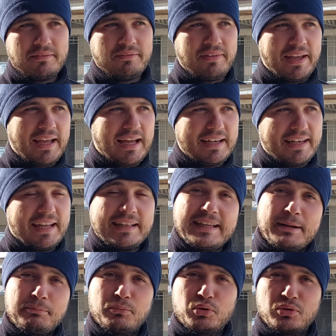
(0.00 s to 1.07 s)
Veya
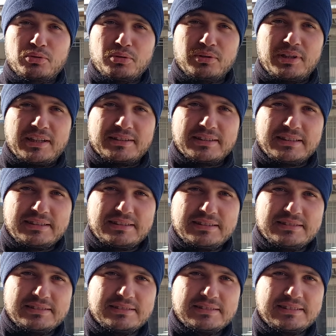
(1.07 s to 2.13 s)
neden bunu kullandık?
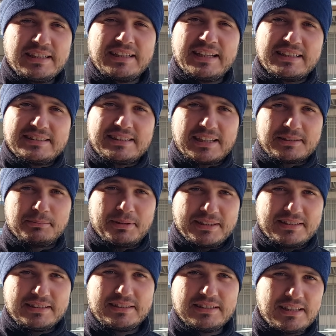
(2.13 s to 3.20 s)
Neden
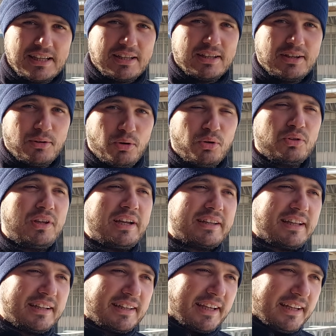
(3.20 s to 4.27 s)
satmadık?
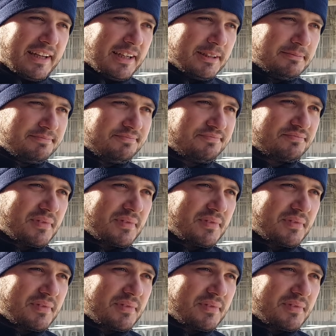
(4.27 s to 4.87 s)
Onlardan değinelim.